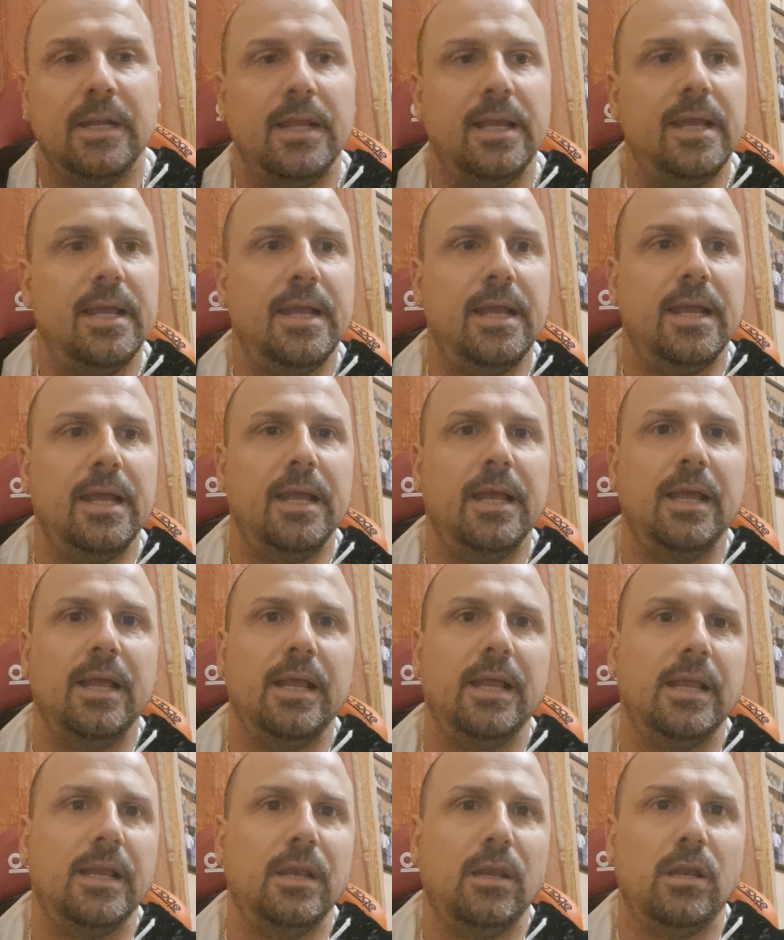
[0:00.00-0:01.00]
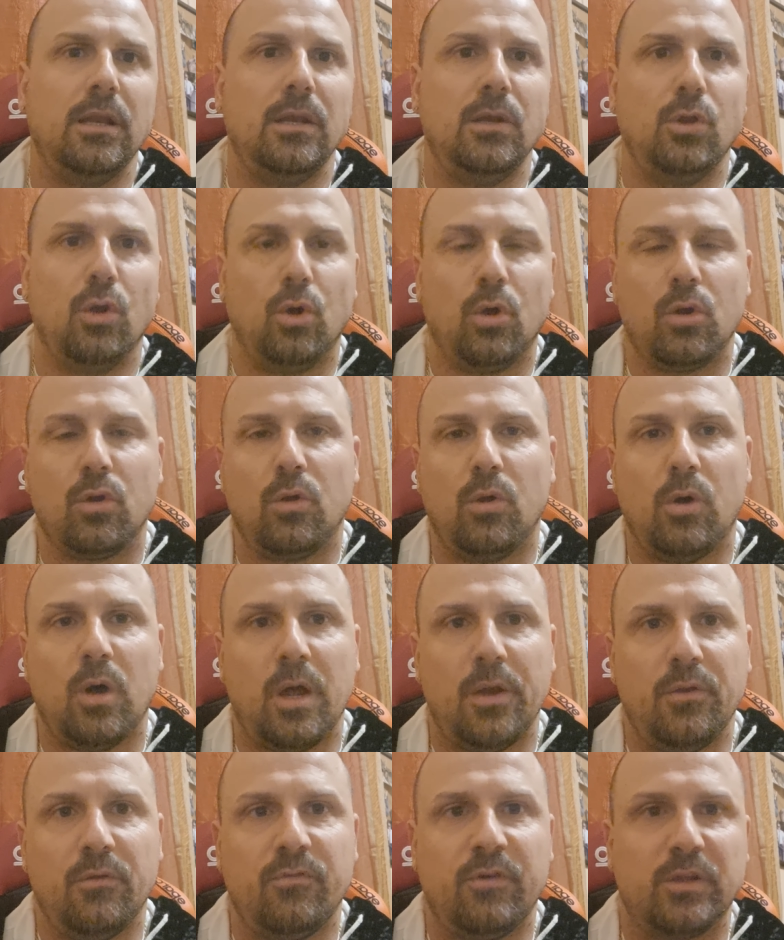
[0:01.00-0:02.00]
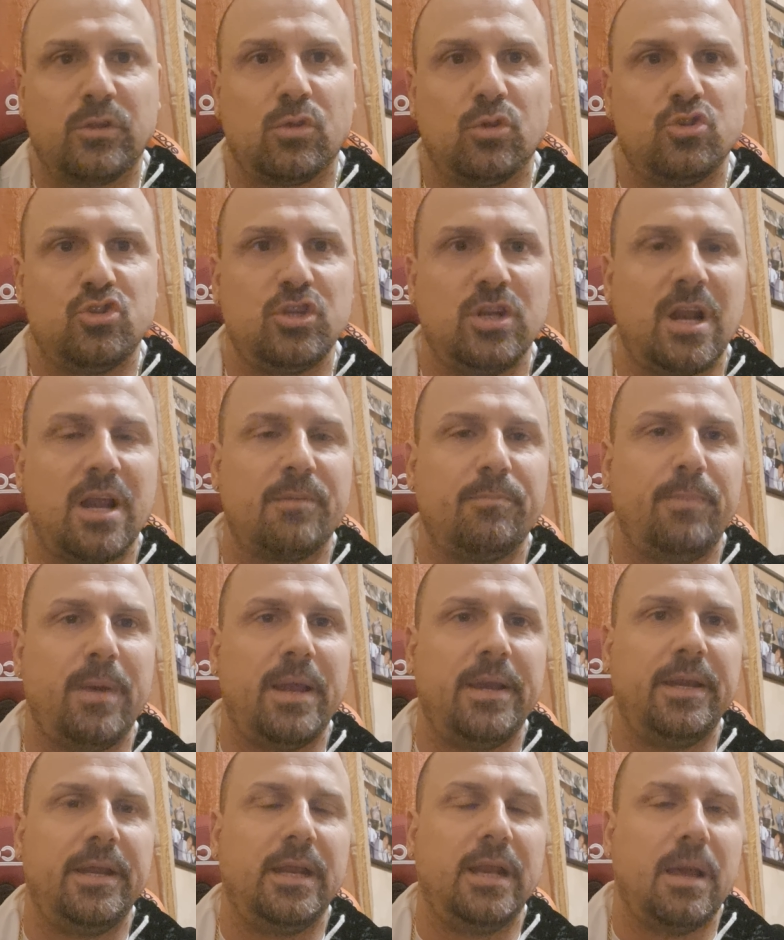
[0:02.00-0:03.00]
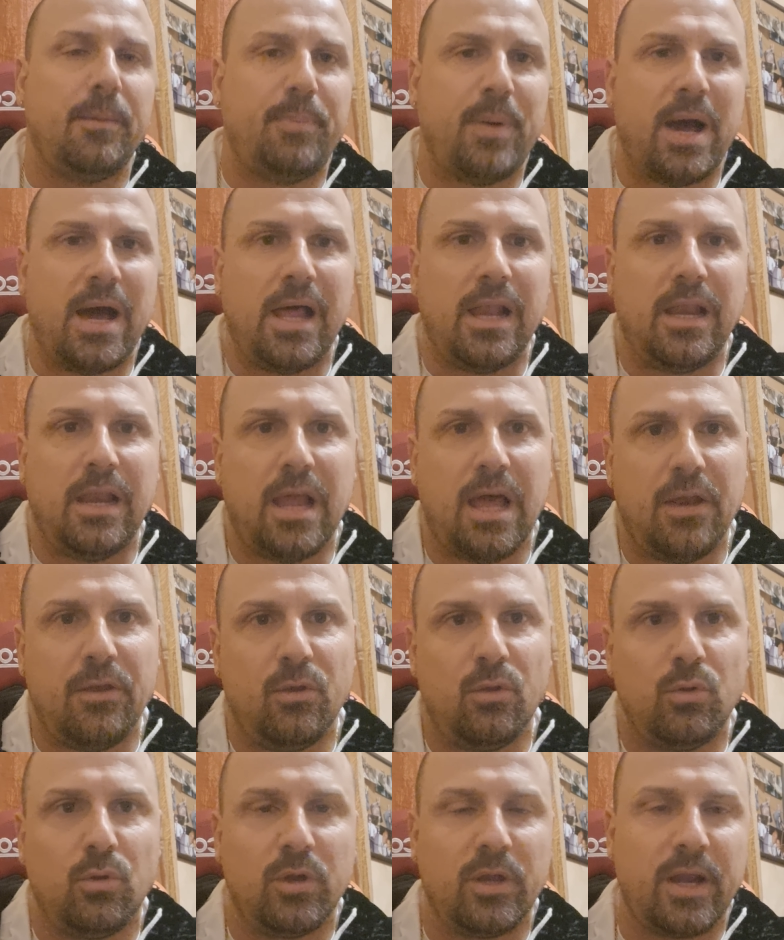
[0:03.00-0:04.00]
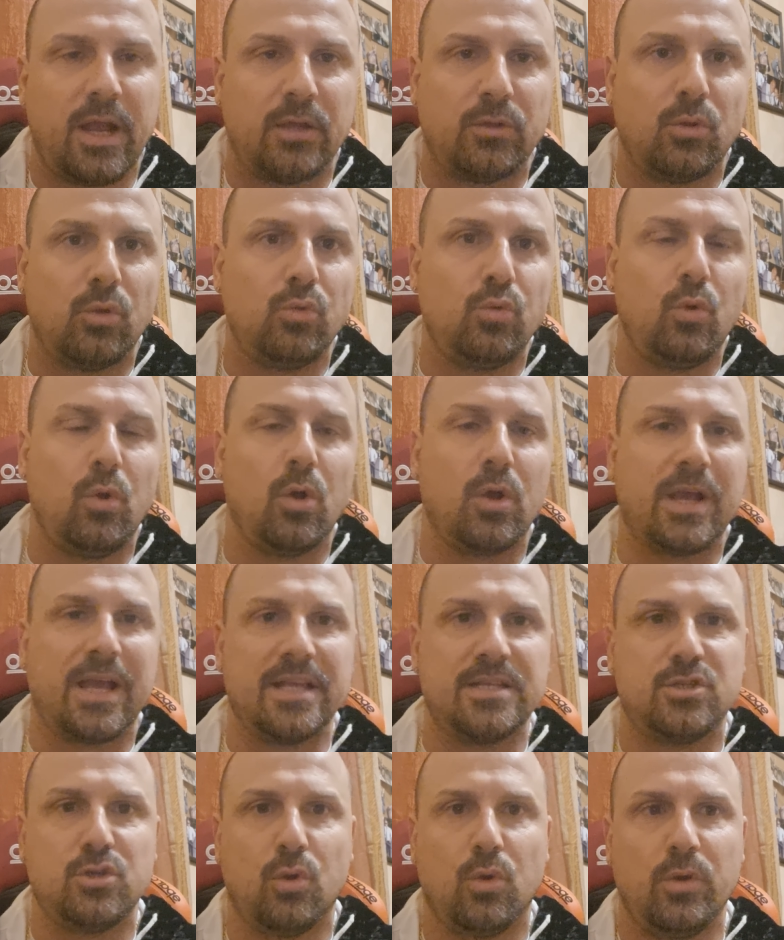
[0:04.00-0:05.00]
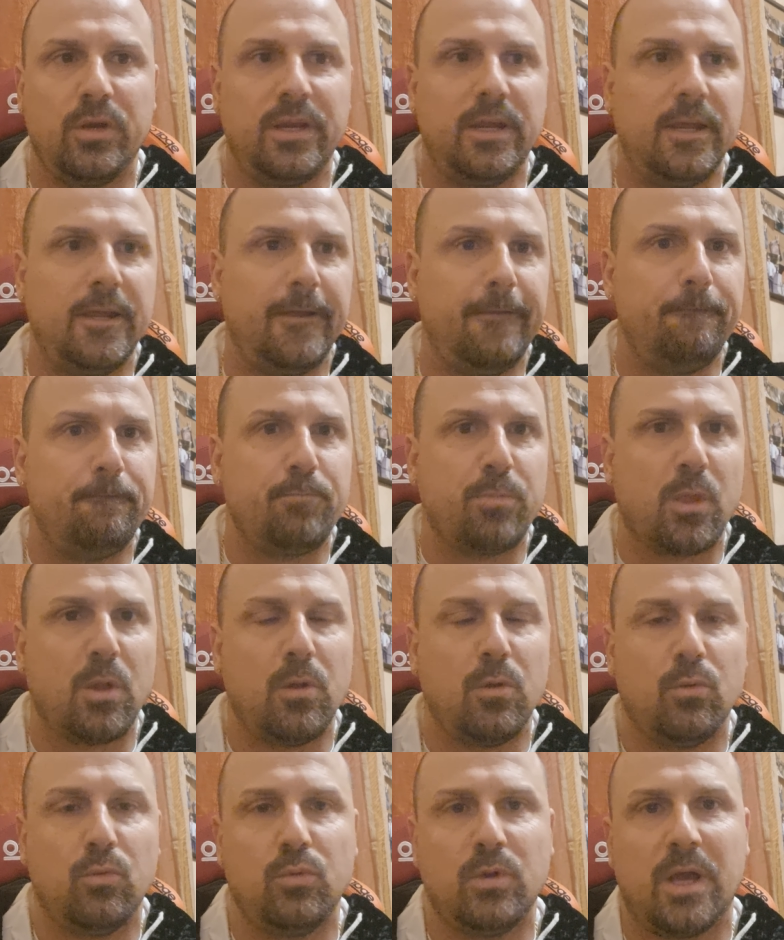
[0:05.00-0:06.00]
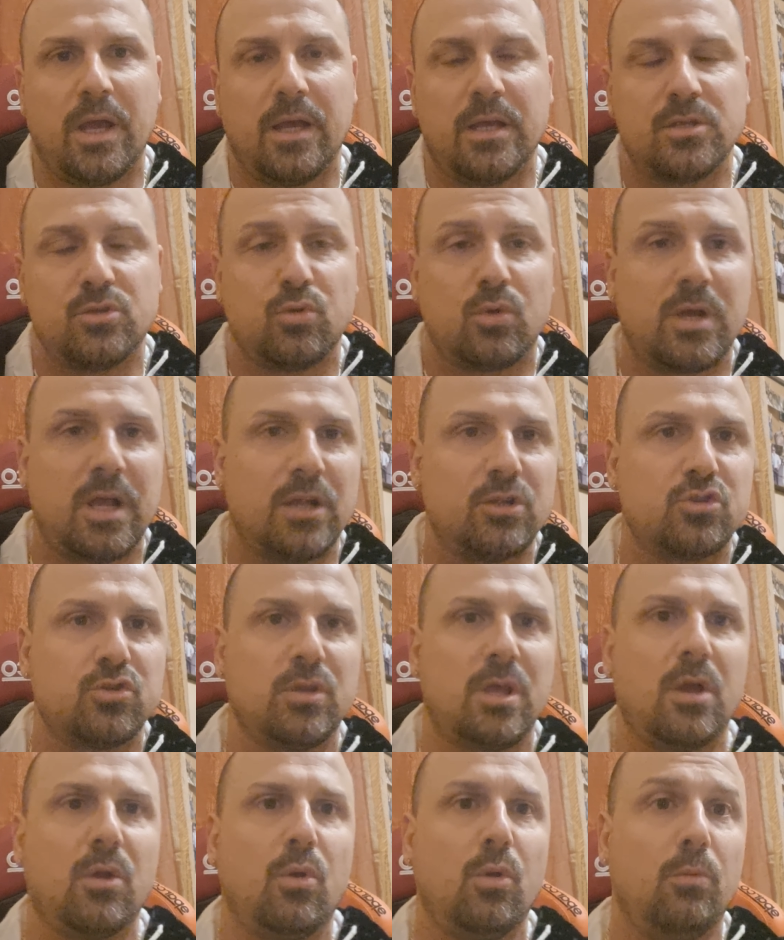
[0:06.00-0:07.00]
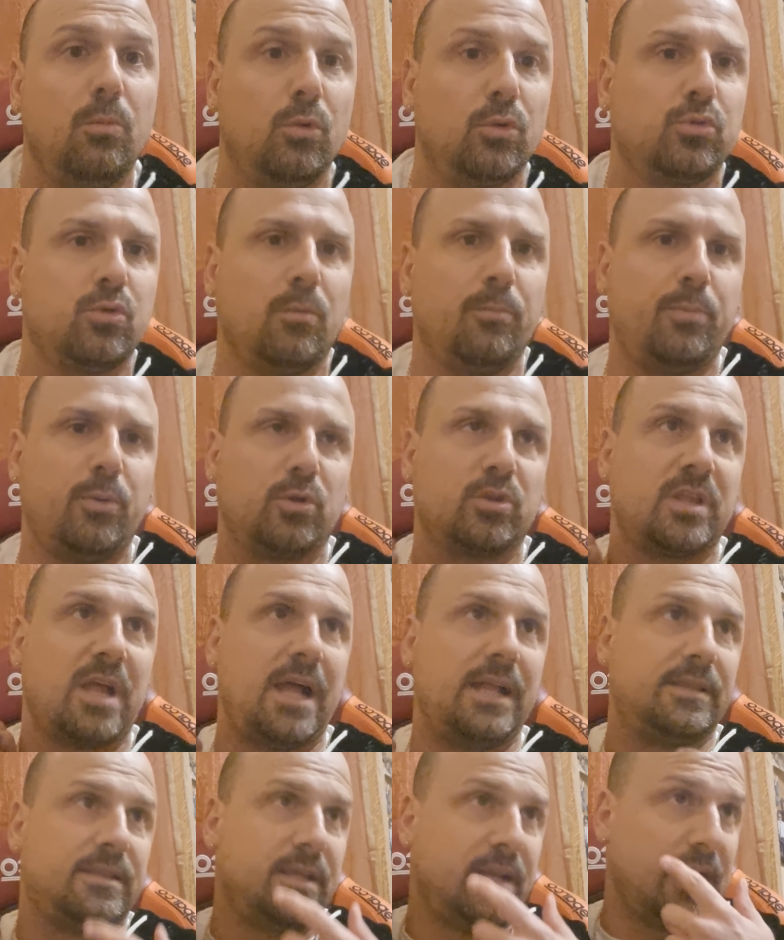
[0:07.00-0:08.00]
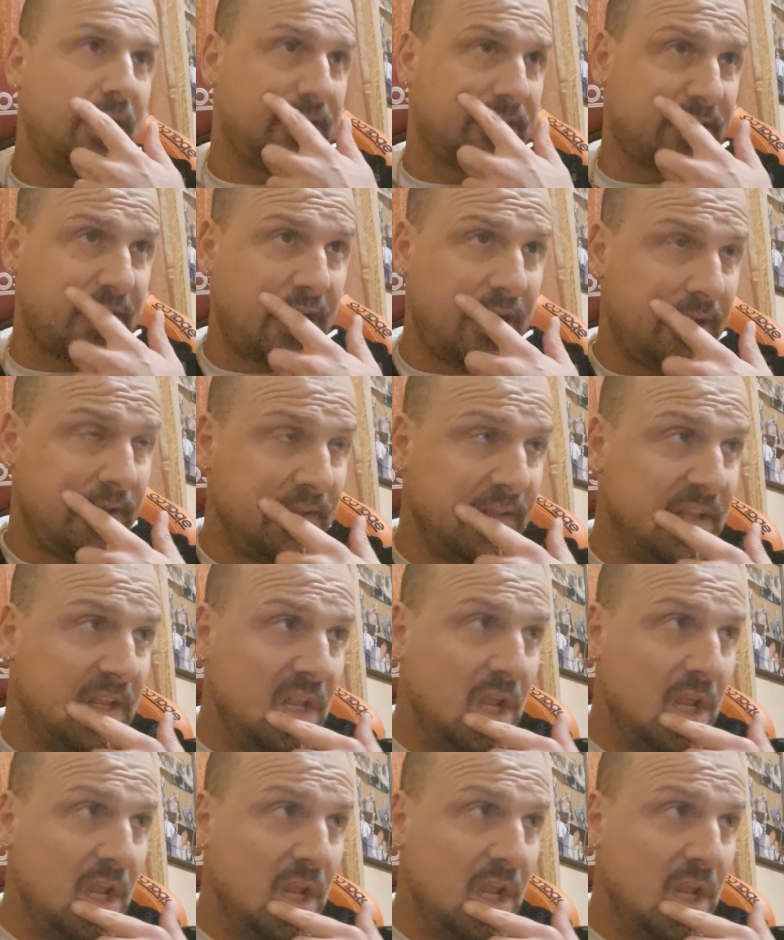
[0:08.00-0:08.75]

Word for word: E loro hanno fatto girare bene la palla, hanno creato due occasioni, una sul calcio d'angolo molto importante, un'altra